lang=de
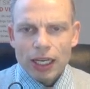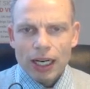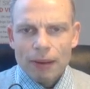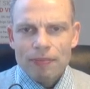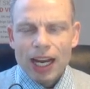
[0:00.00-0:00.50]

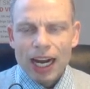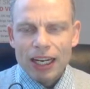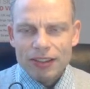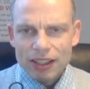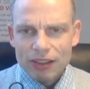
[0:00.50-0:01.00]
Ähm,
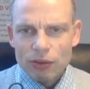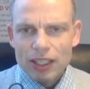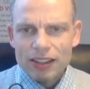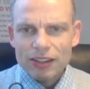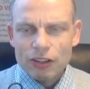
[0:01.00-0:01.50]
heißt also hier
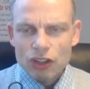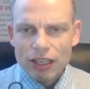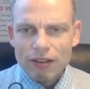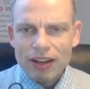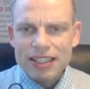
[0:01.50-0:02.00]
an dieser
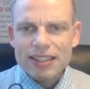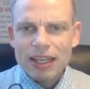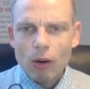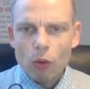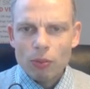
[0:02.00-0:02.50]
Stelle, wenn es
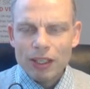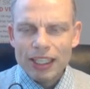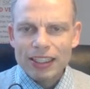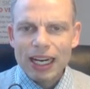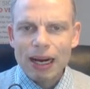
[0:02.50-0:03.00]
nach oben
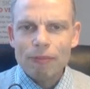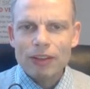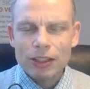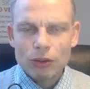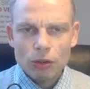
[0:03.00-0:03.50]
geht, dann haben wir
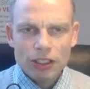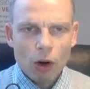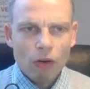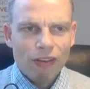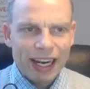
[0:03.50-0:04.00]
natürlich
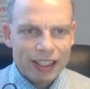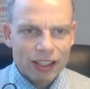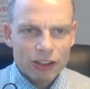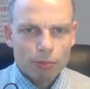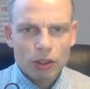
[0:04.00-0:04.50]
auch
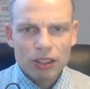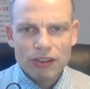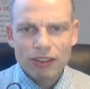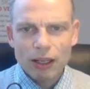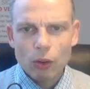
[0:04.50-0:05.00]
weiteres
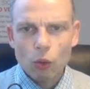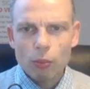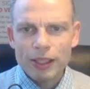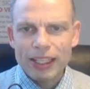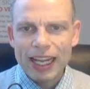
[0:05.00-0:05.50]
Potenzial oben hin.